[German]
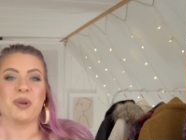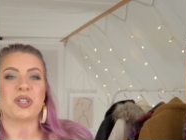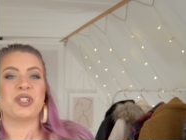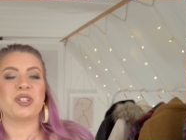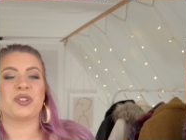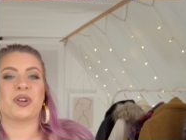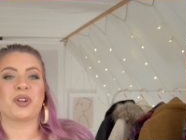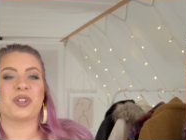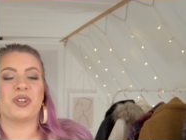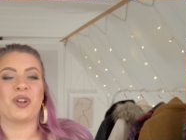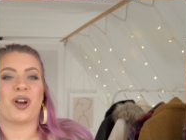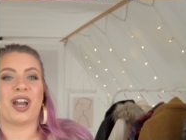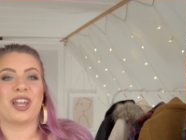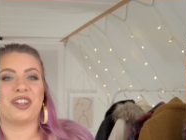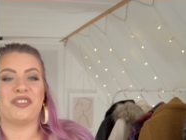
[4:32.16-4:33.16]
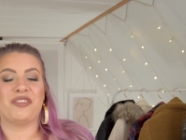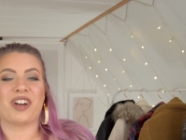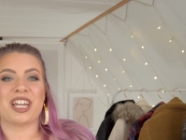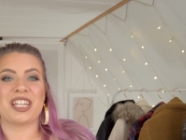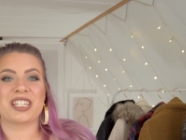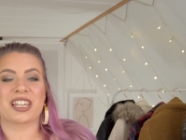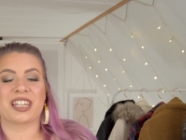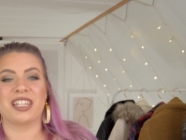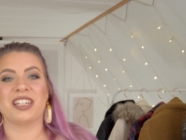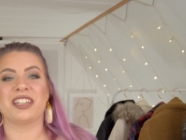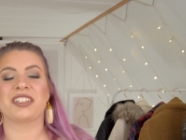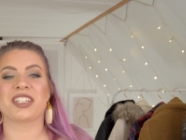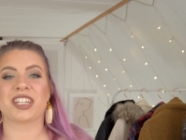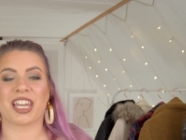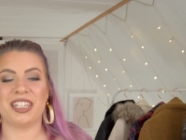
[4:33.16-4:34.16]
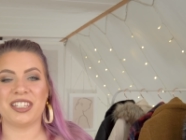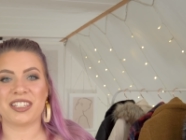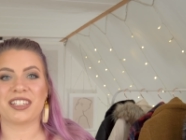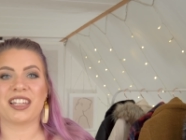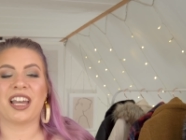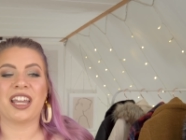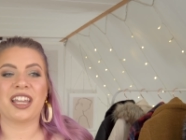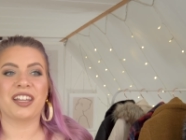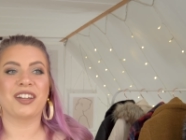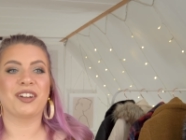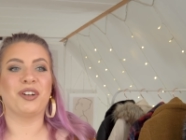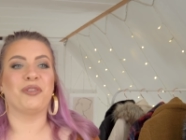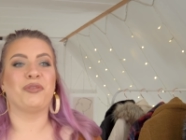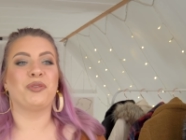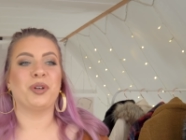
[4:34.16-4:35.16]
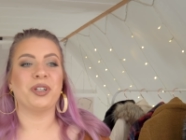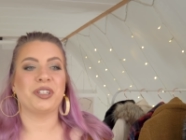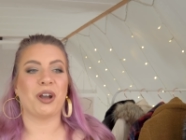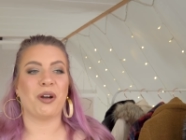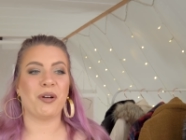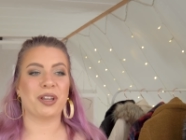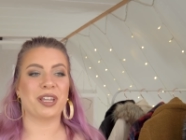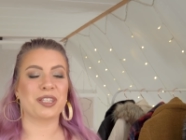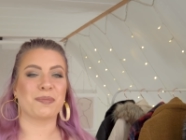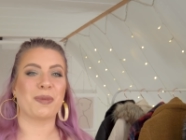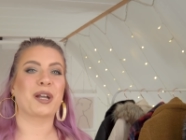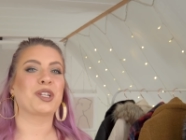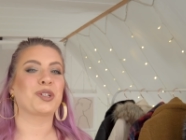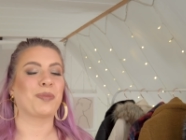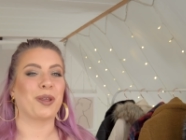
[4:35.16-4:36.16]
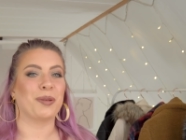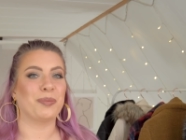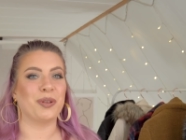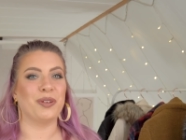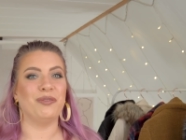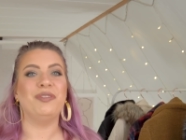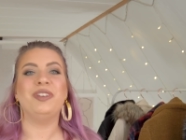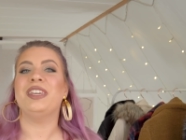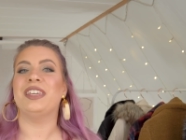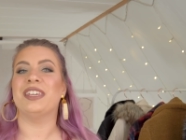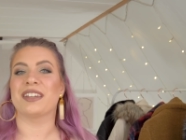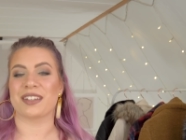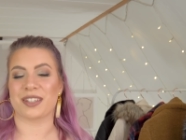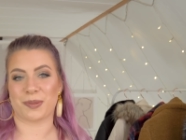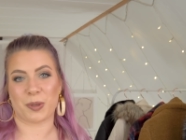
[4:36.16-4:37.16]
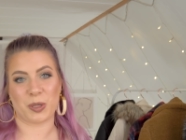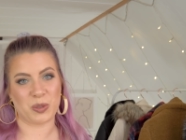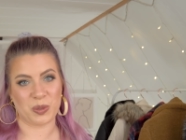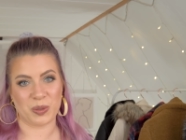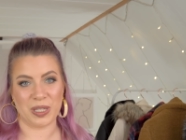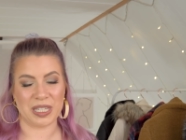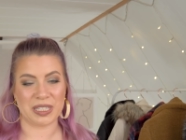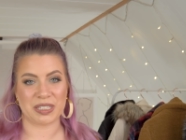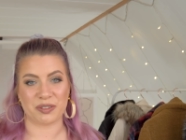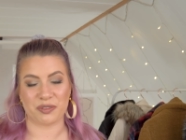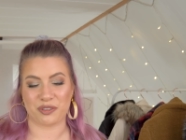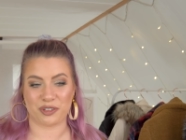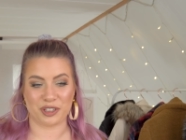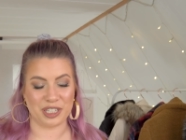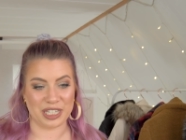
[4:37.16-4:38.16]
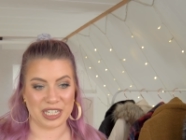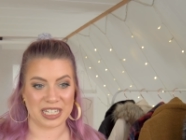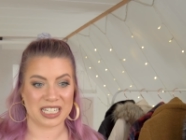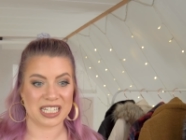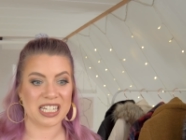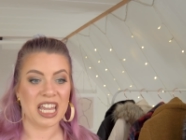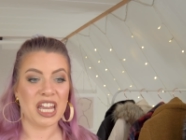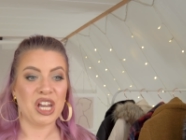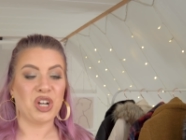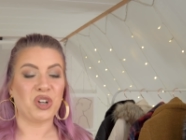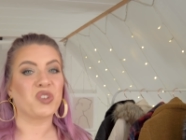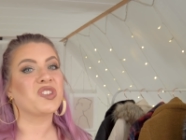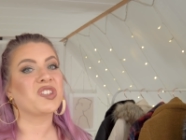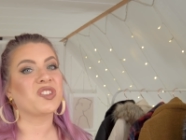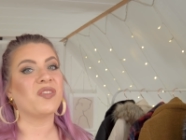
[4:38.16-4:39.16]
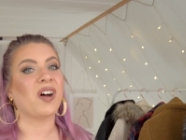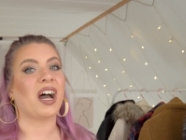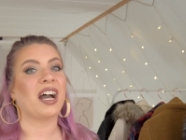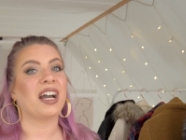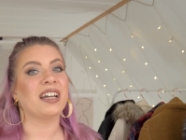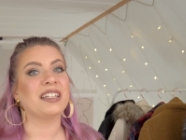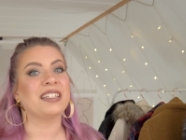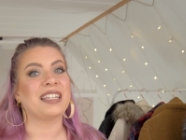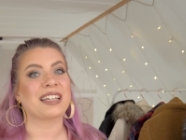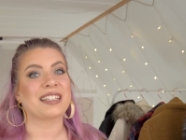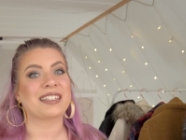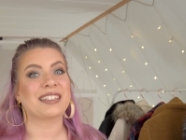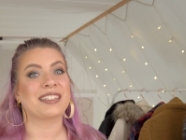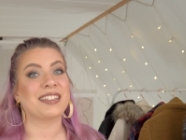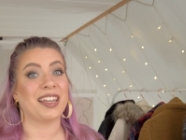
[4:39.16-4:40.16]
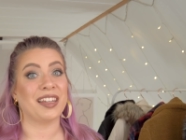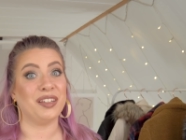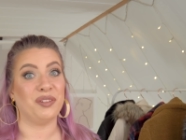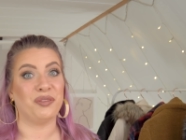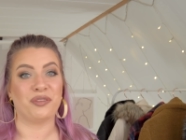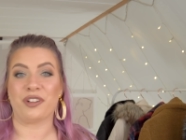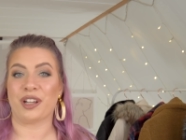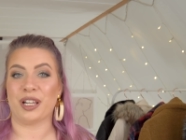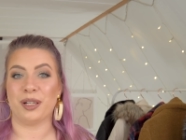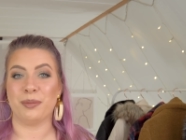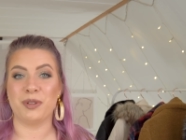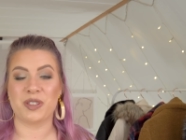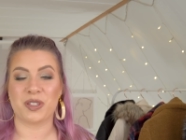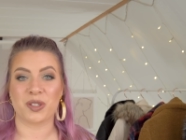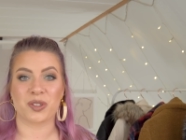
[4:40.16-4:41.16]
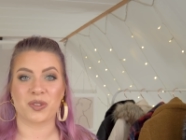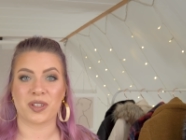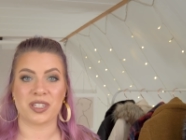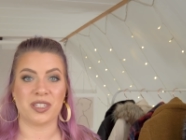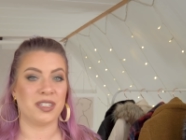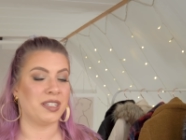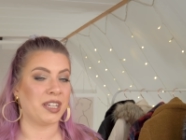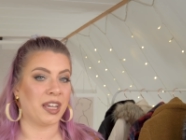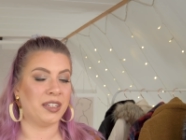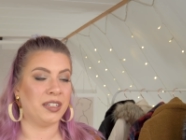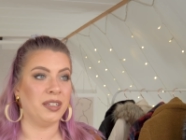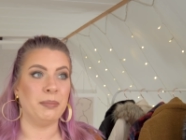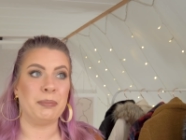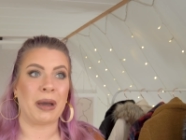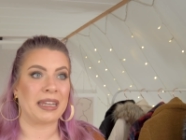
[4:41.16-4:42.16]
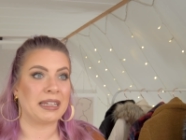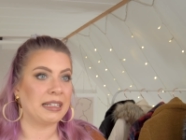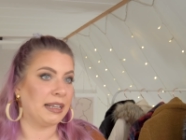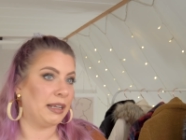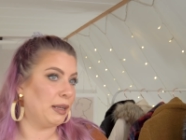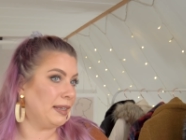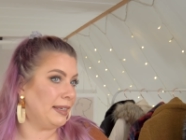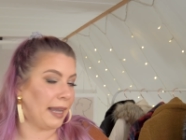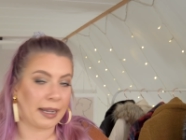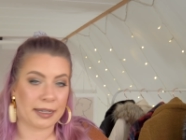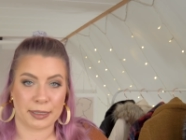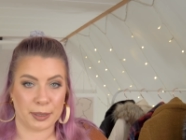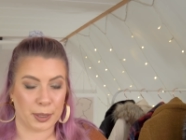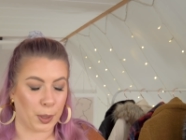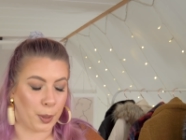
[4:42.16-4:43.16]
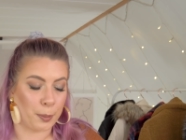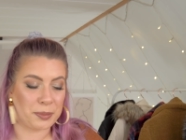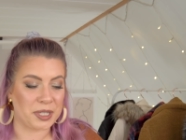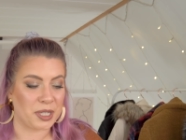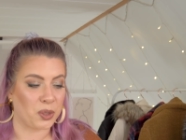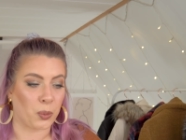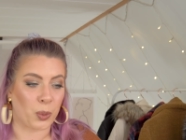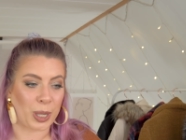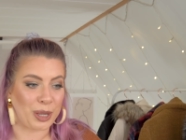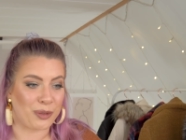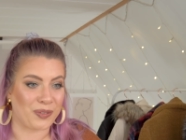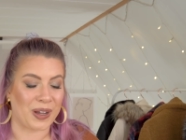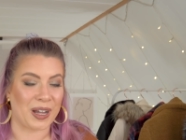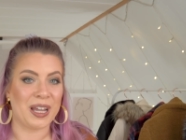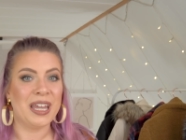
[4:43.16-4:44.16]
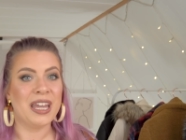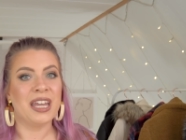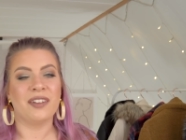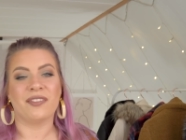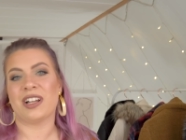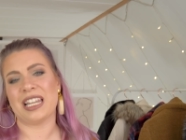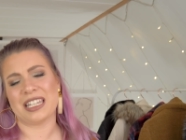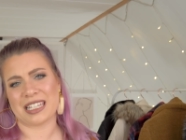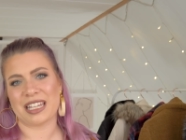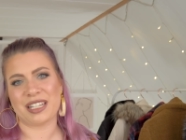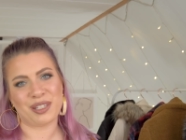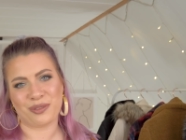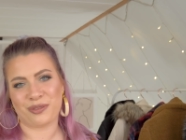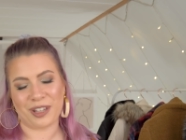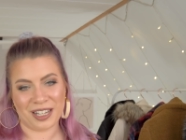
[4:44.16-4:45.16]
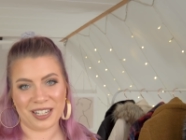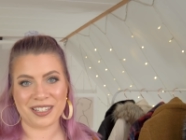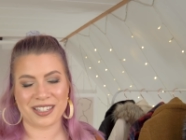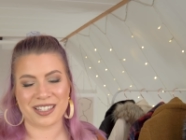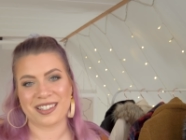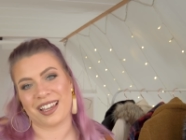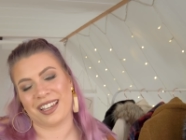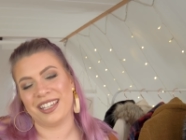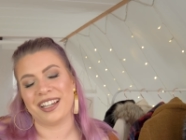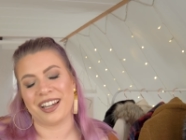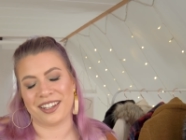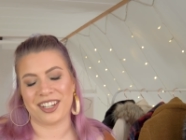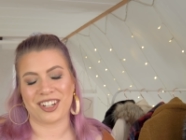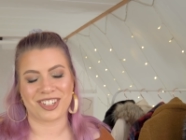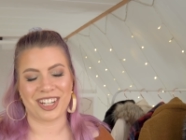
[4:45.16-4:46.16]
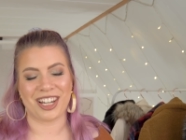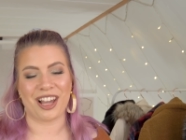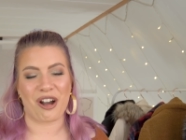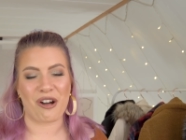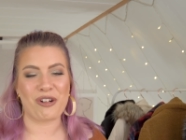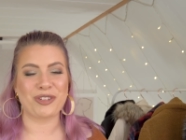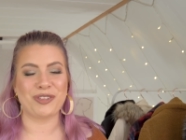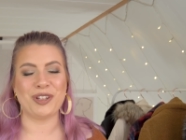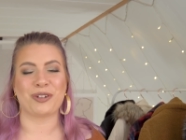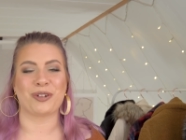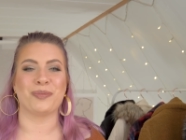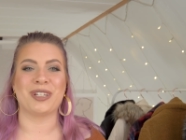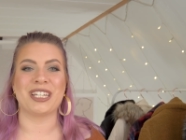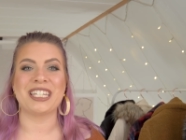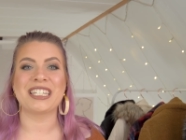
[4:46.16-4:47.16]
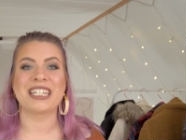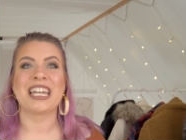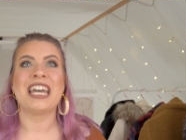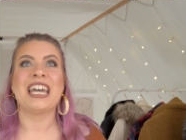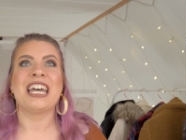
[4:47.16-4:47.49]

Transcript: möchte ich euch noch einen weiteren Trend zeigen, wo ich auch jetzt mal gespannt bin, wie ihr es persönlich findet. Und zwar das Teddyfell bzw. Teddy-Mantel, Jacken, Optik, whatever. Weil letztendlich Fell ist es ja hier an der Stelle auch wiederum nicht.